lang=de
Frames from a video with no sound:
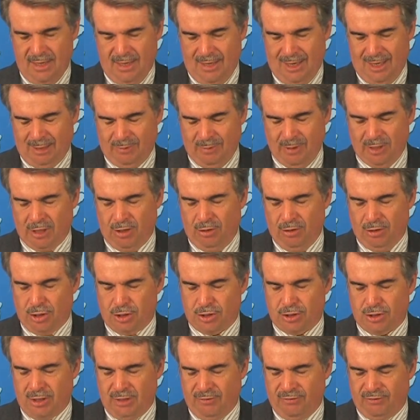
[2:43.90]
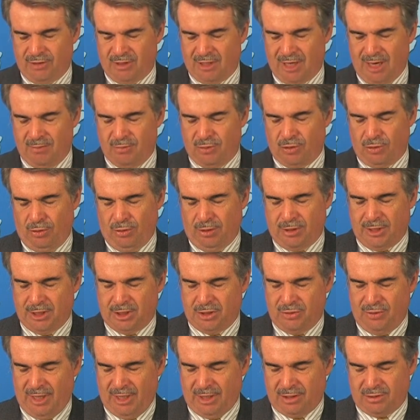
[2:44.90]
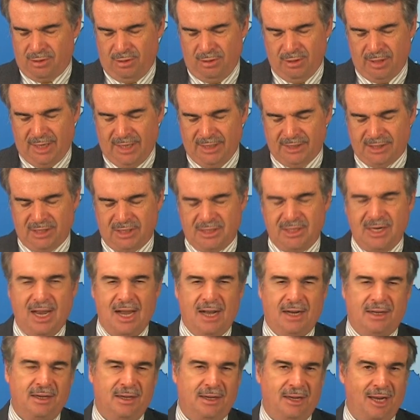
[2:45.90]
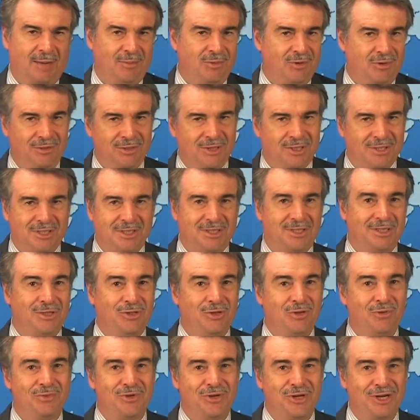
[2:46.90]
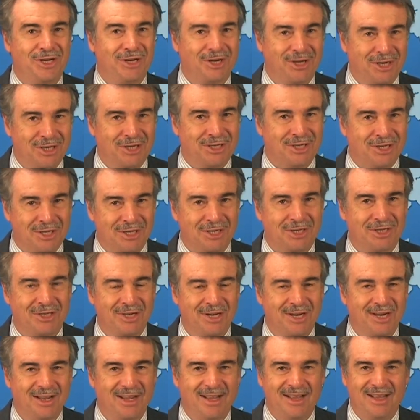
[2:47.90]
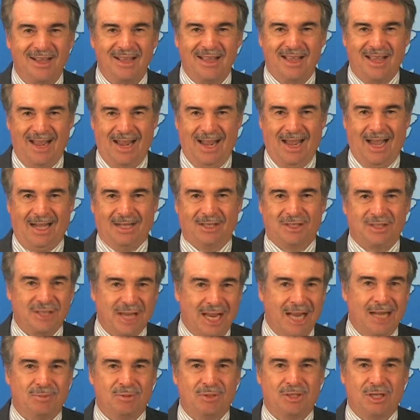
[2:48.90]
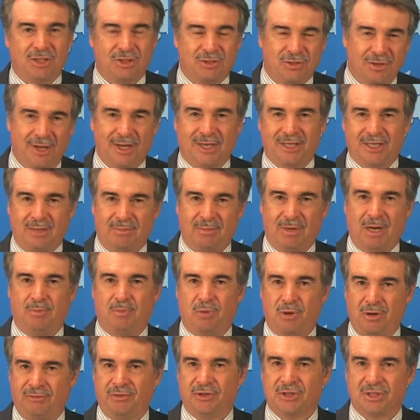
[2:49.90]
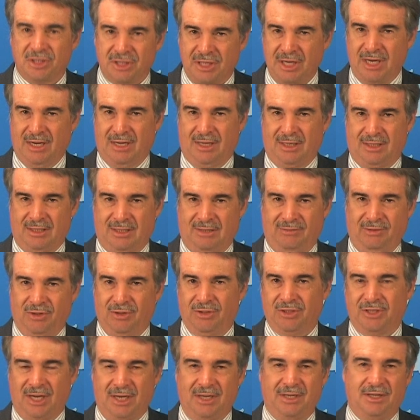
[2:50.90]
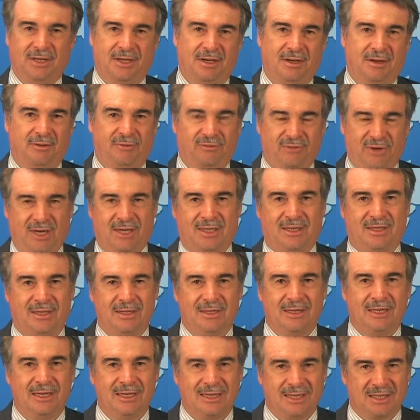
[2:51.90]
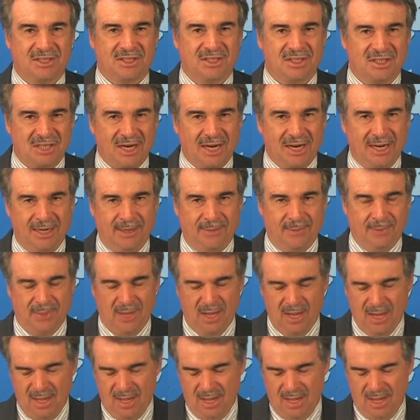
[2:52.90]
hat mit der Unterschrift dem Druck des US-Kongresses nachgegeben. Nun, das ist nicht unbedingt richtig. Er hat selbst das zunächst einmal provoziert, wie uns andere Fakten das zeigen.